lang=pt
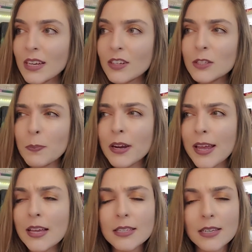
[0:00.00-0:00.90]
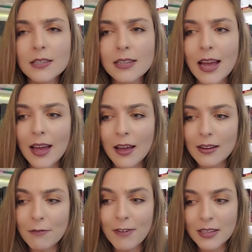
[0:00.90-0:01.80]
experiências
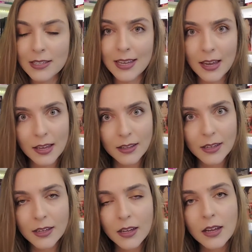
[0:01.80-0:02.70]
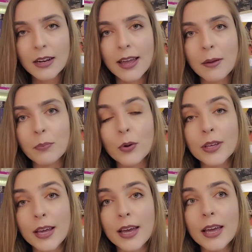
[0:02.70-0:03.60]
na, na fazenda, né?
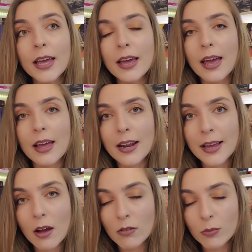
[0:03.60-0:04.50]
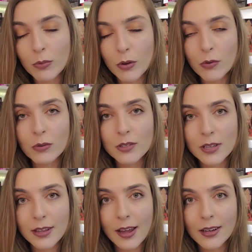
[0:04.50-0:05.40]
Porque é legal eu
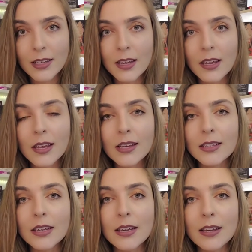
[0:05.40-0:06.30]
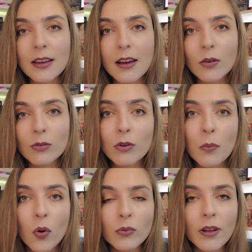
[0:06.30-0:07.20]
citar aqui que a Outro
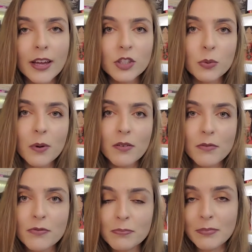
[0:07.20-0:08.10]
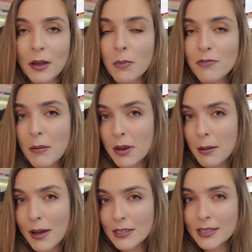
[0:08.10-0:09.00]
Mundo é de uma tem uma
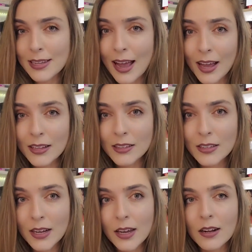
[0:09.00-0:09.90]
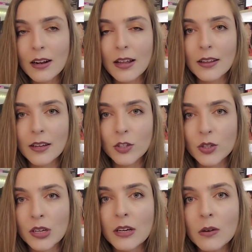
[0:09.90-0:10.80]
família abastada, né? Lá da
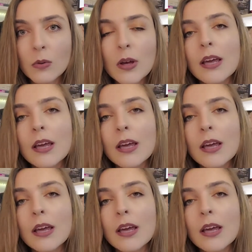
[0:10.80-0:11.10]
região,